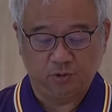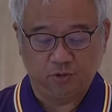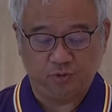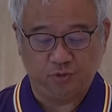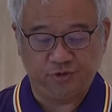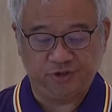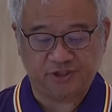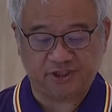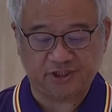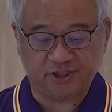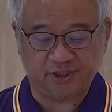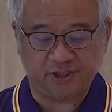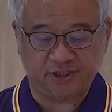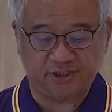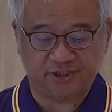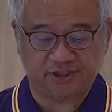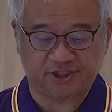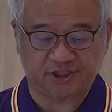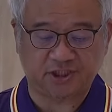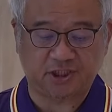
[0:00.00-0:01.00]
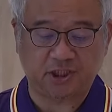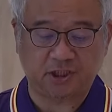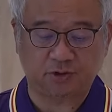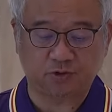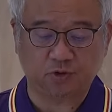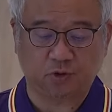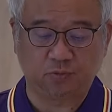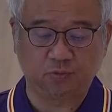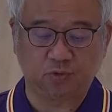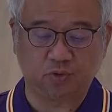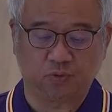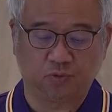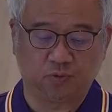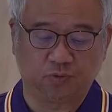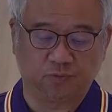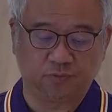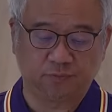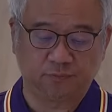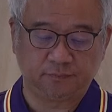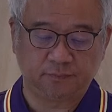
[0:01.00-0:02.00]
于是十二中
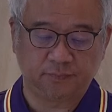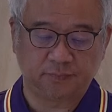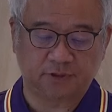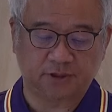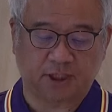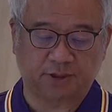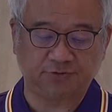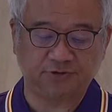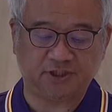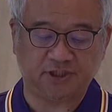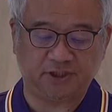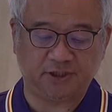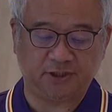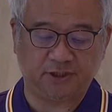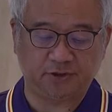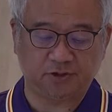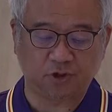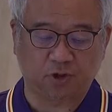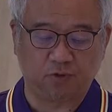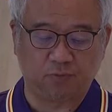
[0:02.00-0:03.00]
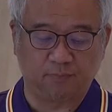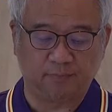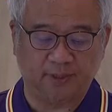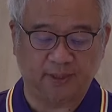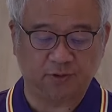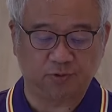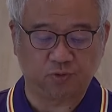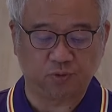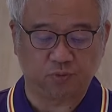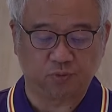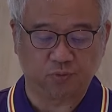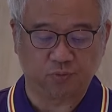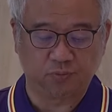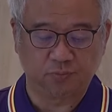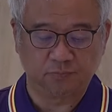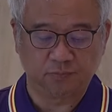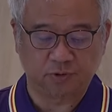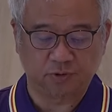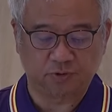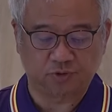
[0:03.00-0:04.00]
徒召集众门
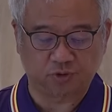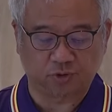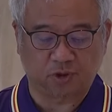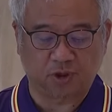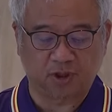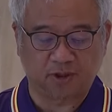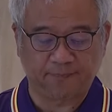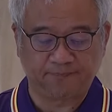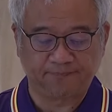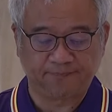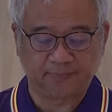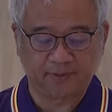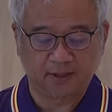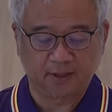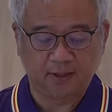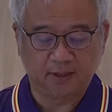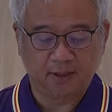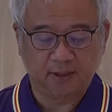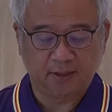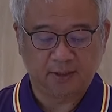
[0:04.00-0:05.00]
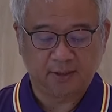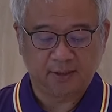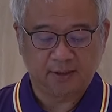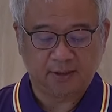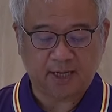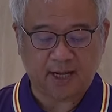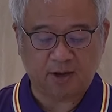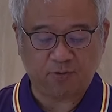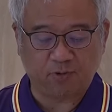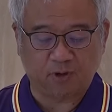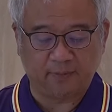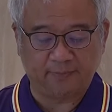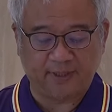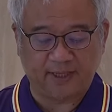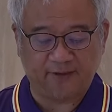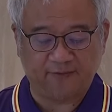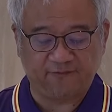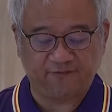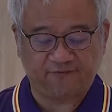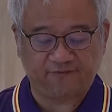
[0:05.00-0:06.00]
徒说：“让我
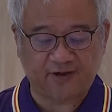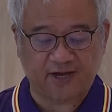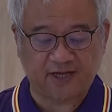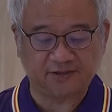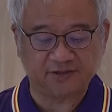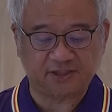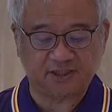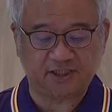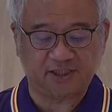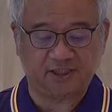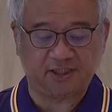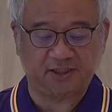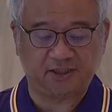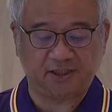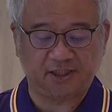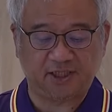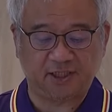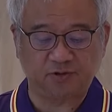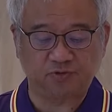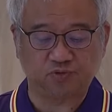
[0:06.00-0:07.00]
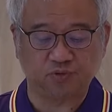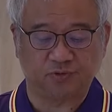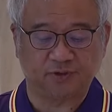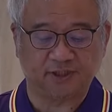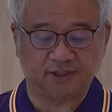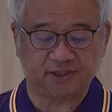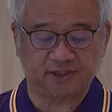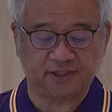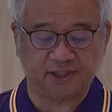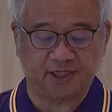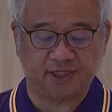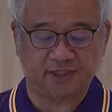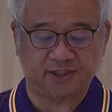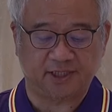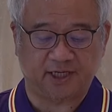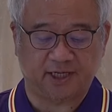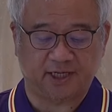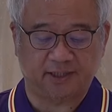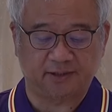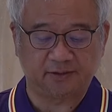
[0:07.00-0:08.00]
们放弃天主的圣
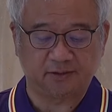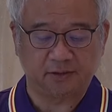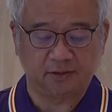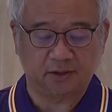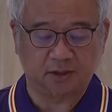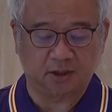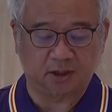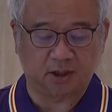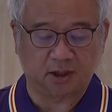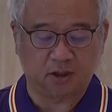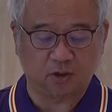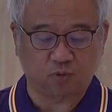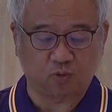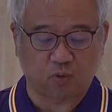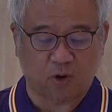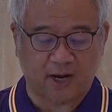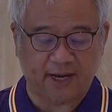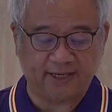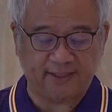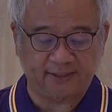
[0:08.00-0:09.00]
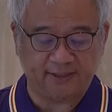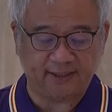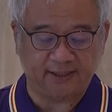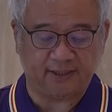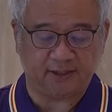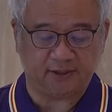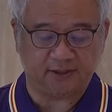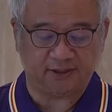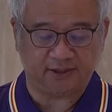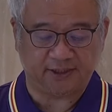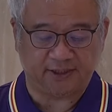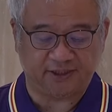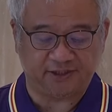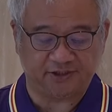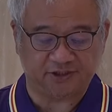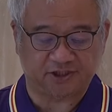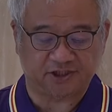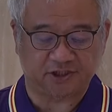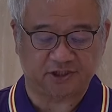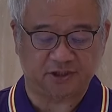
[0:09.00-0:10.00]
言，而管理
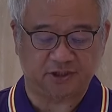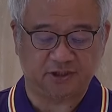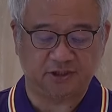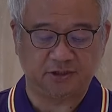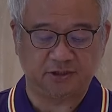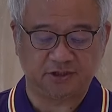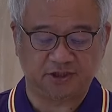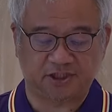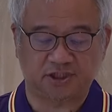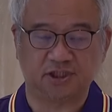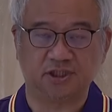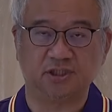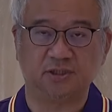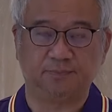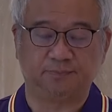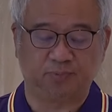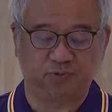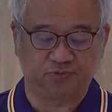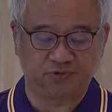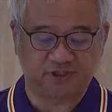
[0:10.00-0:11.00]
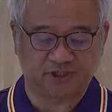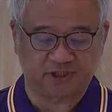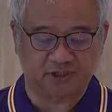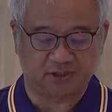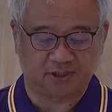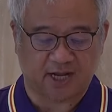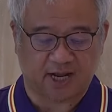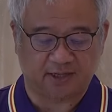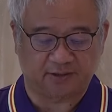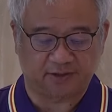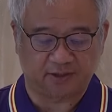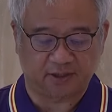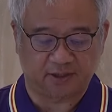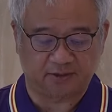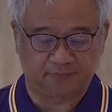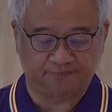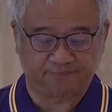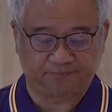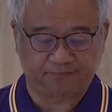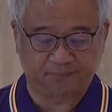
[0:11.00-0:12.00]
饮食是不适当的。